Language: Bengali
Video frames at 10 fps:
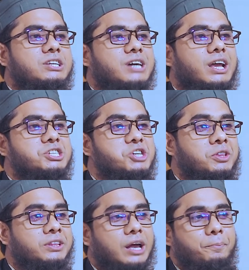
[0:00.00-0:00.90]
ছাড়া
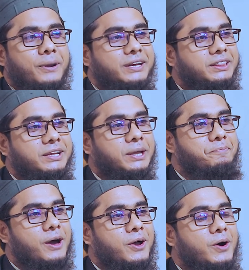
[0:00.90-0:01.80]
সন্তান পেটে দিতে
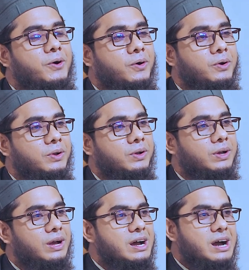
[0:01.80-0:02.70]
পারো
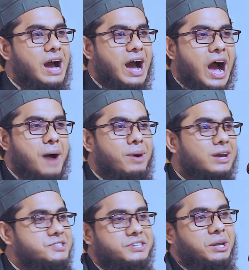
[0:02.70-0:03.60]

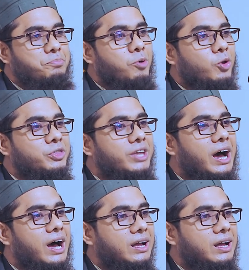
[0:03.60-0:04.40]
আমার স্ত্রী বন্দা